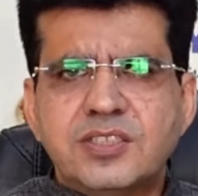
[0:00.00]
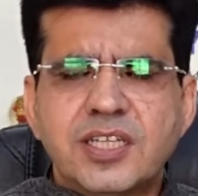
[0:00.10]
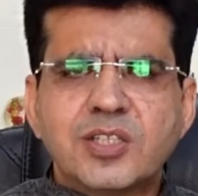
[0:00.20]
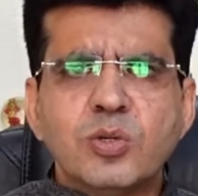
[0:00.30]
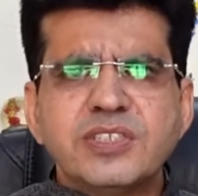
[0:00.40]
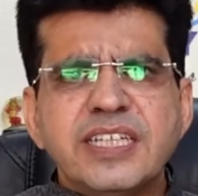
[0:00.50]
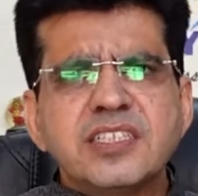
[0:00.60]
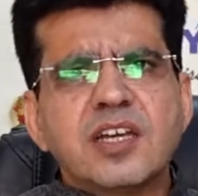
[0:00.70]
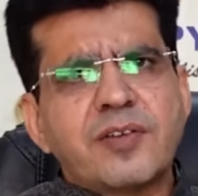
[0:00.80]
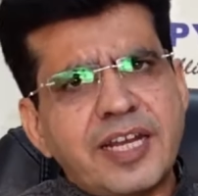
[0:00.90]
छत को
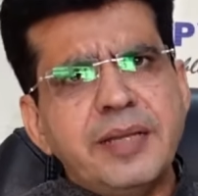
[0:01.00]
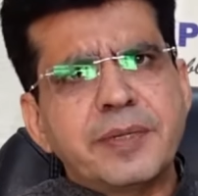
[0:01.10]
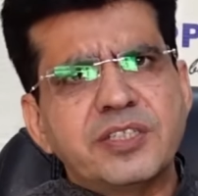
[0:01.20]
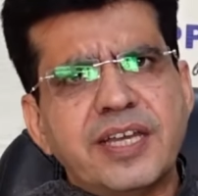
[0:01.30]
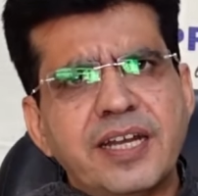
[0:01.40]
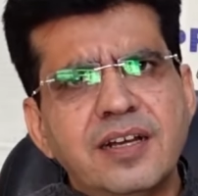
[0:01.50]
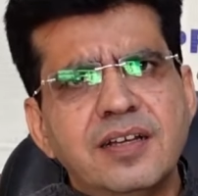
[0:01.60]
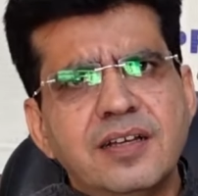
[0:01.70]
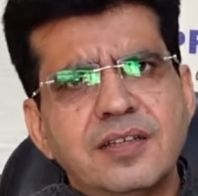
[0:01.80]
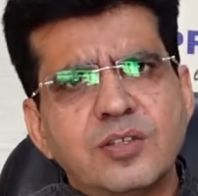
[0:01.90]
चेंज करवाना ही पड़ जाए ना
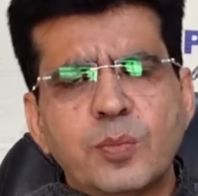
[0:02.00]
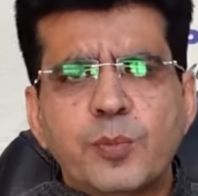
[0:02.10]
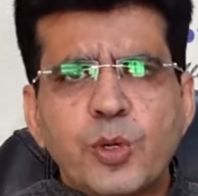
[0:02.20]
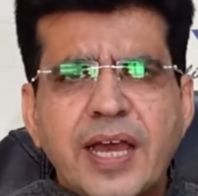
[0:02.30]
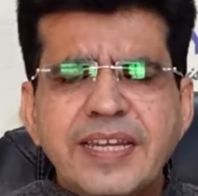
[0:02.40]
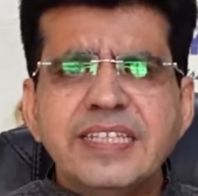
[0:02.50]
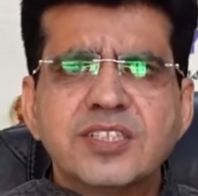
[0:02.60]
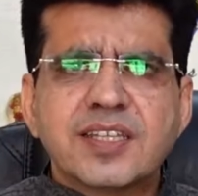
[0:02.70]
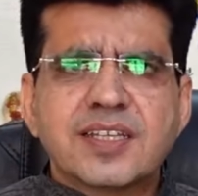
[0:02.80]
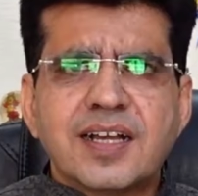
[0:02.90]
तो पुरानी
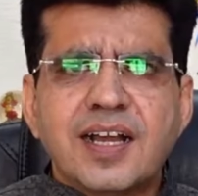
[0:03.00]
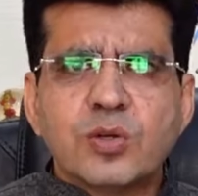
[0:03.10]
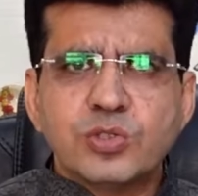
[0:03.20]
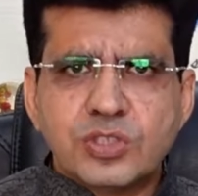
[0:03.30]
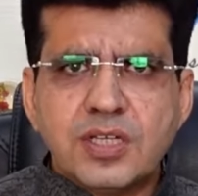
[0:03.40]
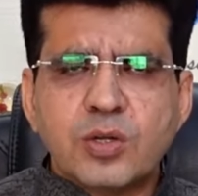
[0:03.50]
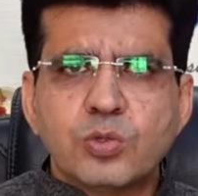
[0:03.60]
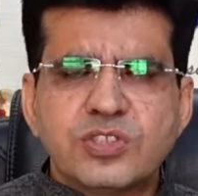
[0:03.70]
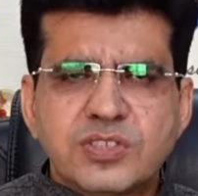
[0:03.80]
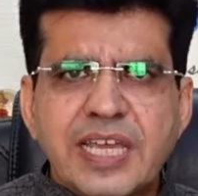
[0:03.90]
छत का कुछ ना
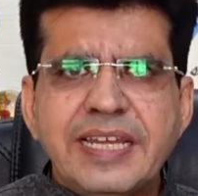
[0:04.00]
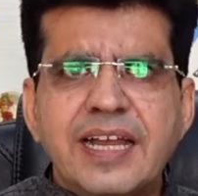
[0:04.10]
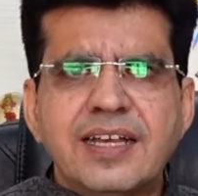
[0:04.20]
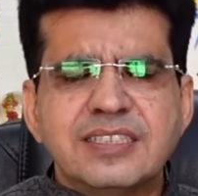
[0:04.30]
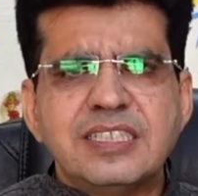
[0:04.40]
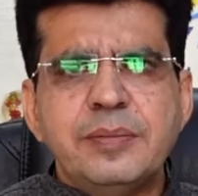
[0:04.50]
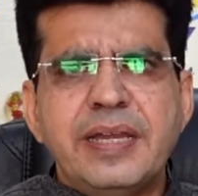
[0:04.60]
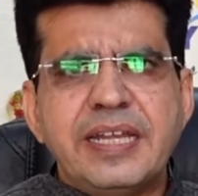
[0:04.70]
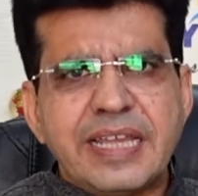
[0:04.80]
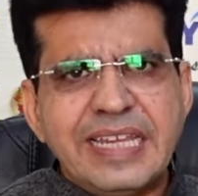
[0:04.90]
कुछ सरिया
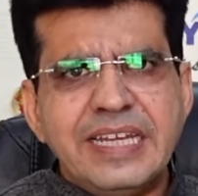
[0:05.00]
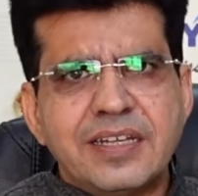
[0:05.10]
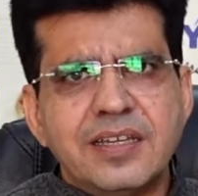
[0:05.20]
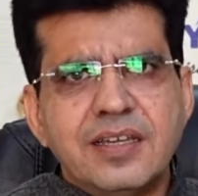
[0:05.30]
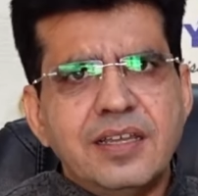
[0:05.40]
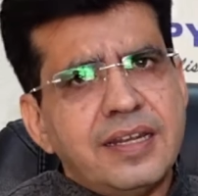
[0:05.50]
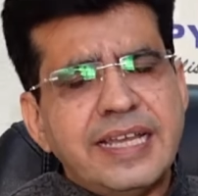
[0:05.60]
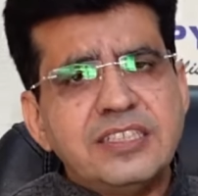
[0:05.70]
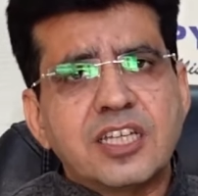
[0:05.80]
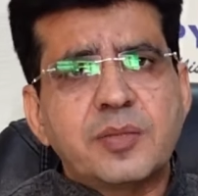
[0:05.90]
सीमेंट ईंट
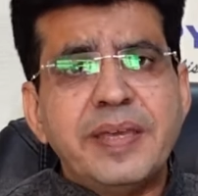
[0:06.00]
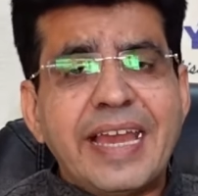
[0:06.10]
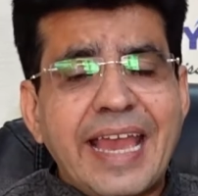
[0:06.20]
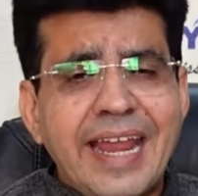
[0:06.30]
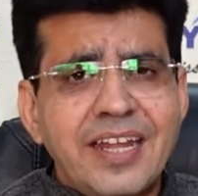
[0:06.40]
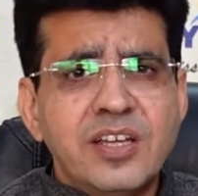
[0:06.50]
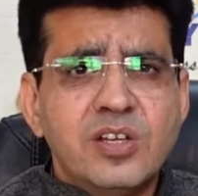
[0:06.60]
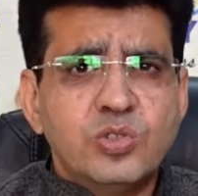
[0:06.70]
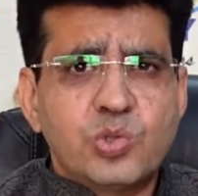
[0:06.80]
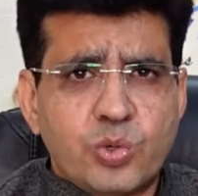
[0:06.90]
नई छत में ऐड
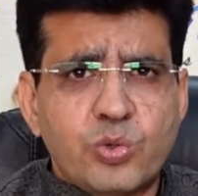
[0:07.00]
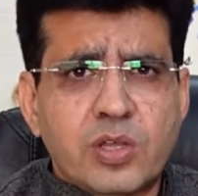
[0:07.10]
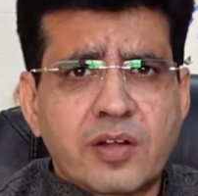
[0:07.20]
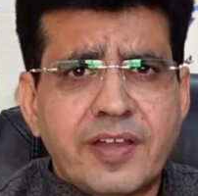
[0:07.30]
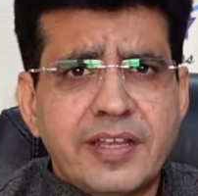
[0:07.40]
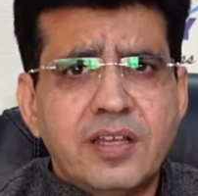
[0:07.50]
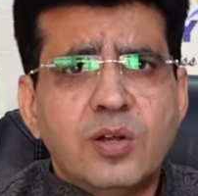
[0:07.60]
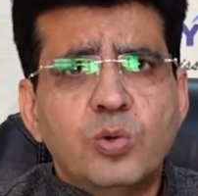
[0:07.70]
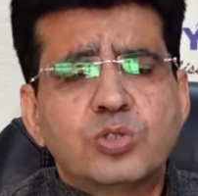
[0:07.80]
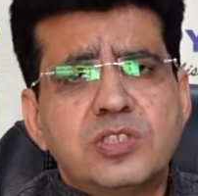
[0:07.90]
जरूर करवाएं
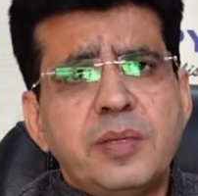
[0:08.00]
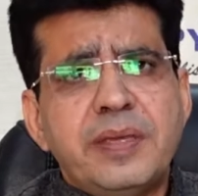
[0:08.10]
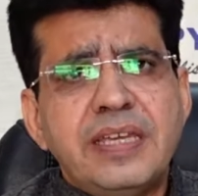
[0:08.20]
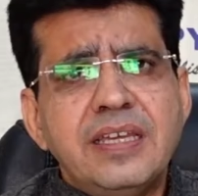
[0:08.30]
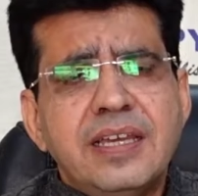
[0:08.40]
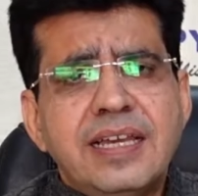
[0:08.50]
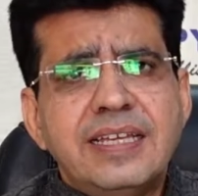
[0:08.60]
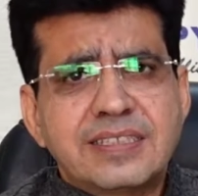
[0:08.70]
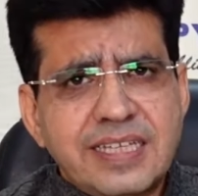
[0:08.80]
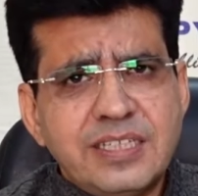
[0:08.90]
उससे भी
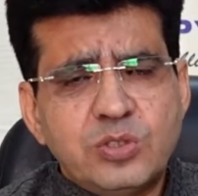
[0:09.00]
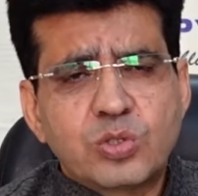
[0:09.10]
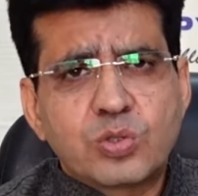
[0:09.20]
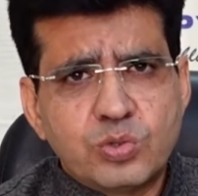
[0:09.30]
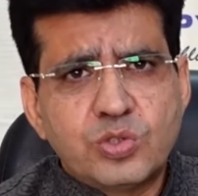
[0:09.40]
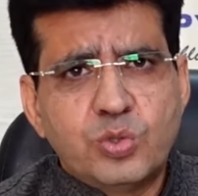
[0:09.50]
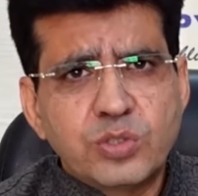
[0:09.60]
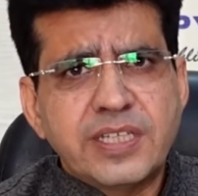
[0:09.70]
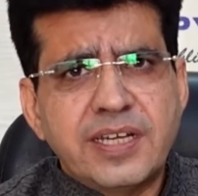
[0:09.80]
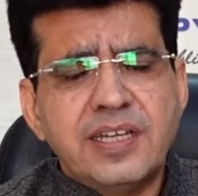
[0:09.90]
इसके जो कुछ
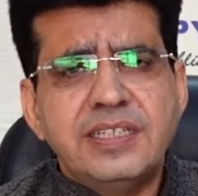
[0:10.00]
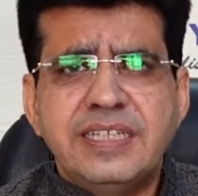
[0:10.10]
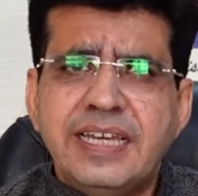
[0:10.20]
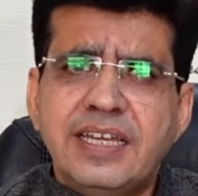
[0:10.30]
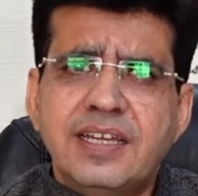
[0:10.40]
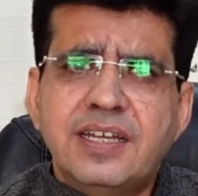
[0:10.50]
दोष है ना ये